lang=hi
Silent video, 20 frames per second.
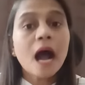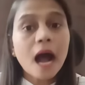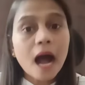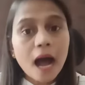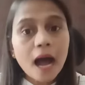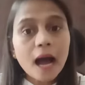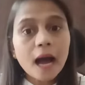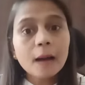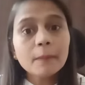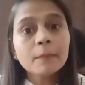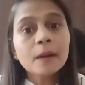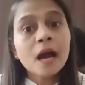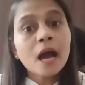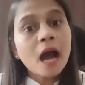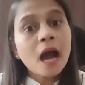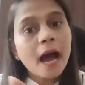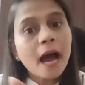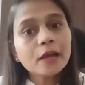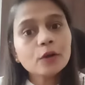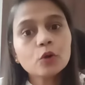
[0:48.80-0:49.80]
आप
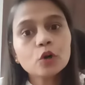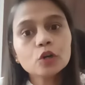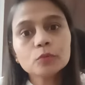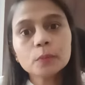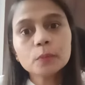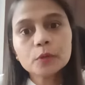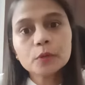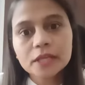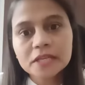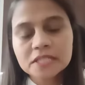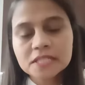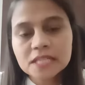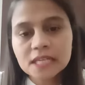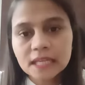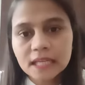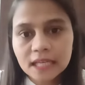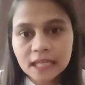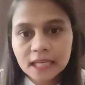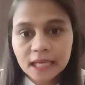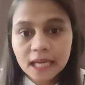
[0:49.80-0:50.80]
हाई कोर्ट में प्रोटेक्शन
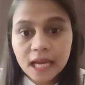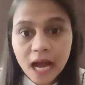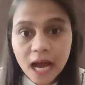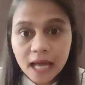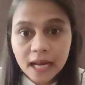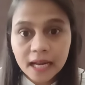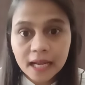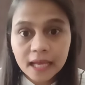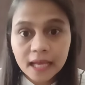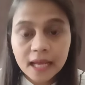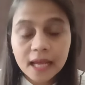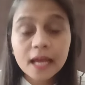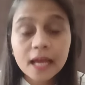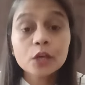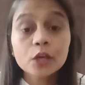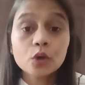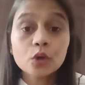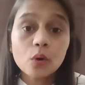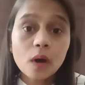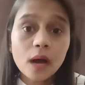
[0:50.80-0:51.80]
लेने के आ रहे
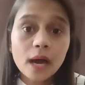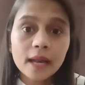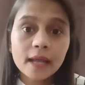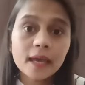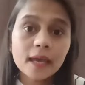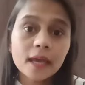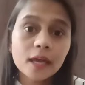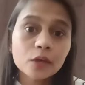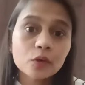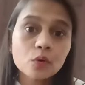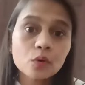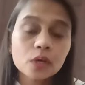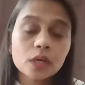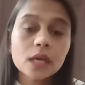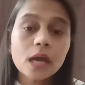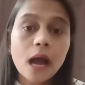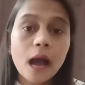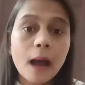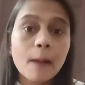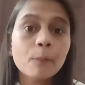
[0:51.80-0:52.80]
हैं क्यों आ रहे हैं
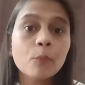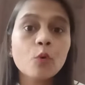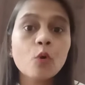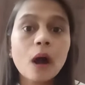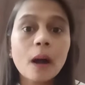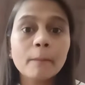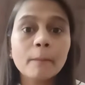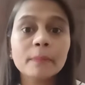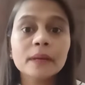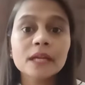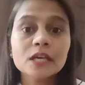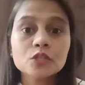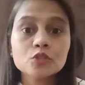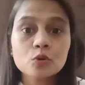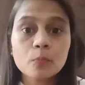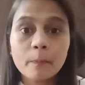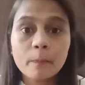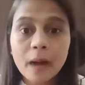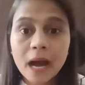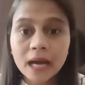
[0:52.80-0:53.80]
क्योंकि आपको अपने
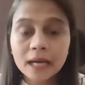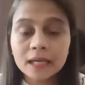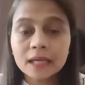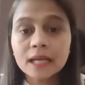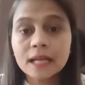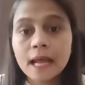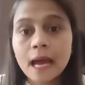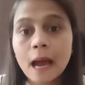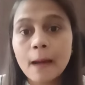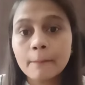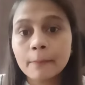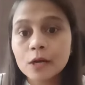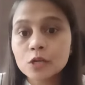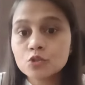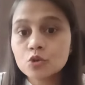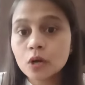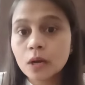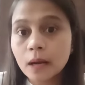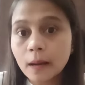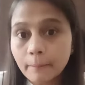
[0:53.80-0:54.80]
जो पार्टनर है आपका
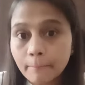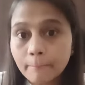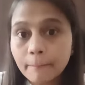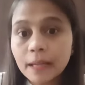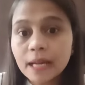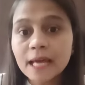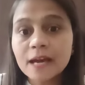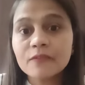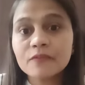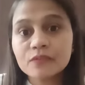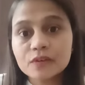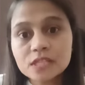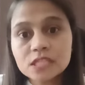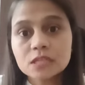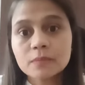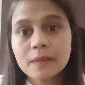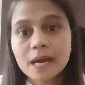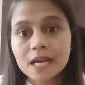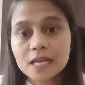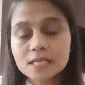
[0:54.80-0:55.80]
जो कपल है
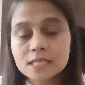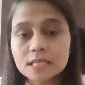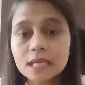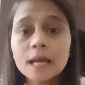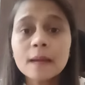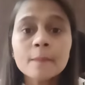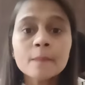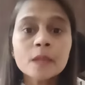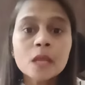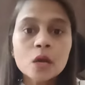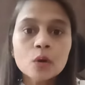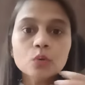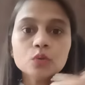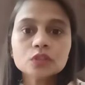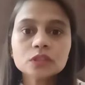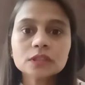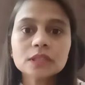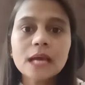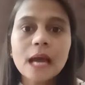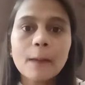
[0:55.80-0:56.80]
फर्स्ट मैरिज से
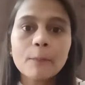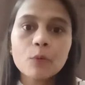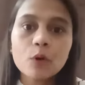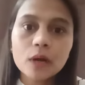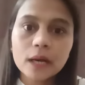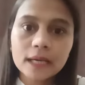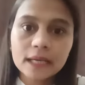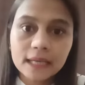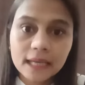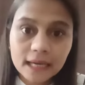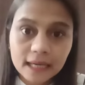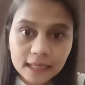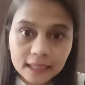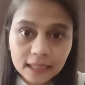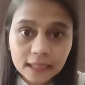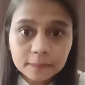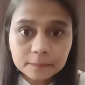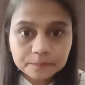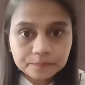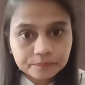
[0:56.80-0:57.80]
उससे आपको कहीं ना
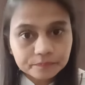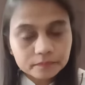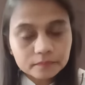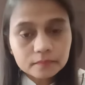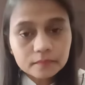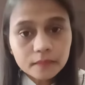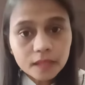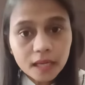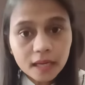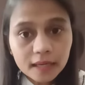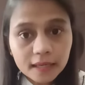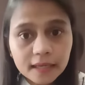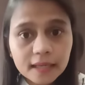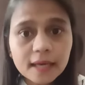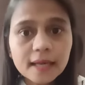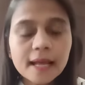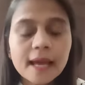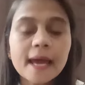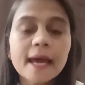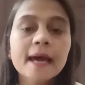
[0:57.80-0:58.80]
कहीं
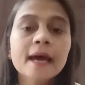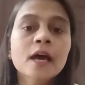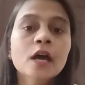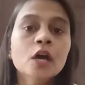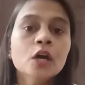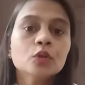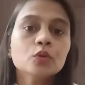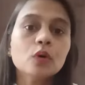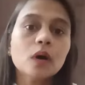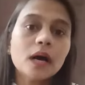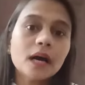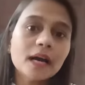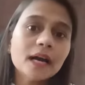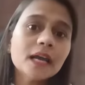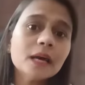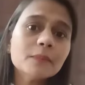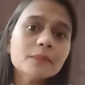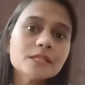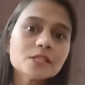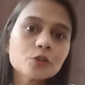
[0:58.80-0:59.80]
डर है तो
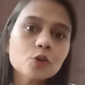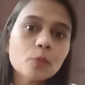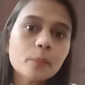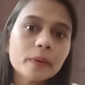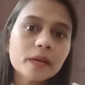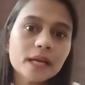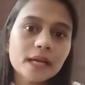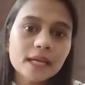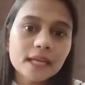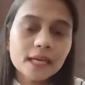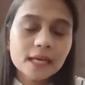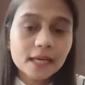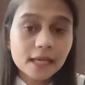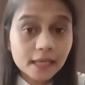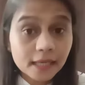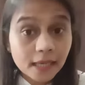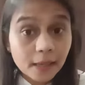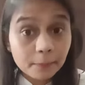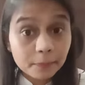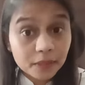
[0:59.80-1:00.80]
अगर हम इसके ऊपर कहीं ना
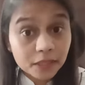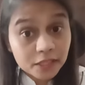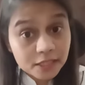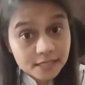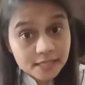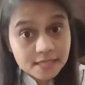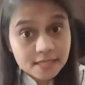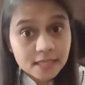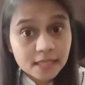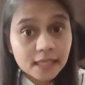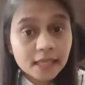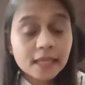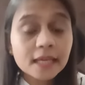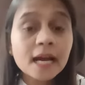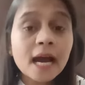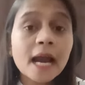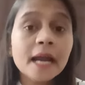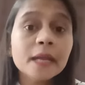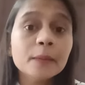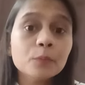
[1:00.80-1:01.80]
कहीं अपने डिसीजन की
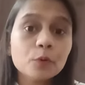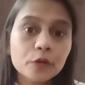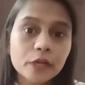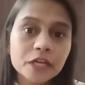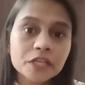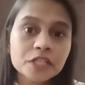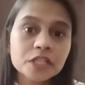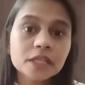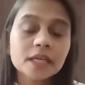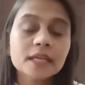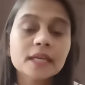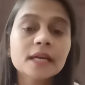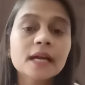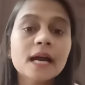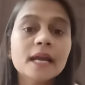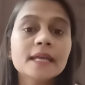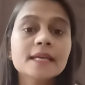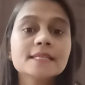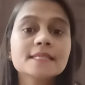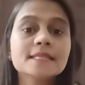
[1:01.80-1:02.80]
रिगार्डिंग प्रोटेक्शन के
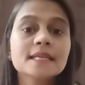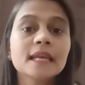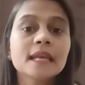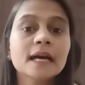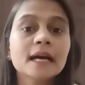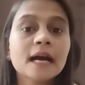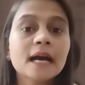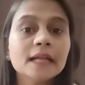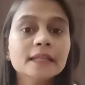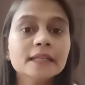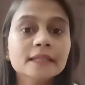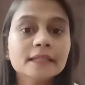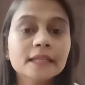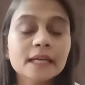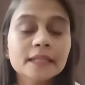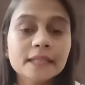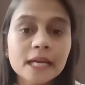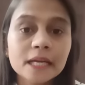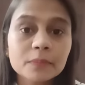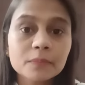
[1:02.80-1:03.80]
रिगार्डिंग सील लगा देते
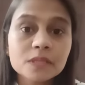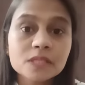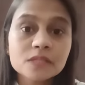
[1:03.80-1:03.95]
हैं दैट मीन्स